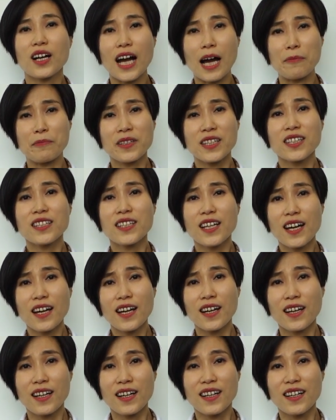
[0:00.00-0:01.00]

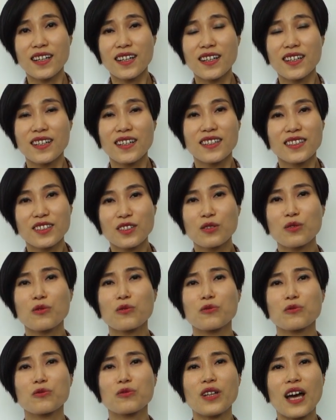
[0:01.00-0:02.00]
감기냐?
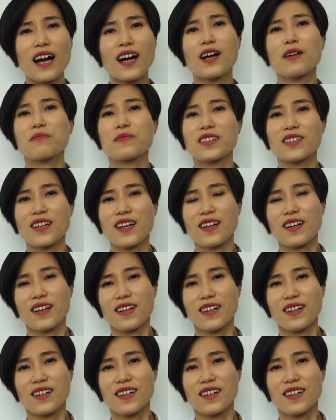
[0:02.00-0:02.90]
그러고 나갑니다.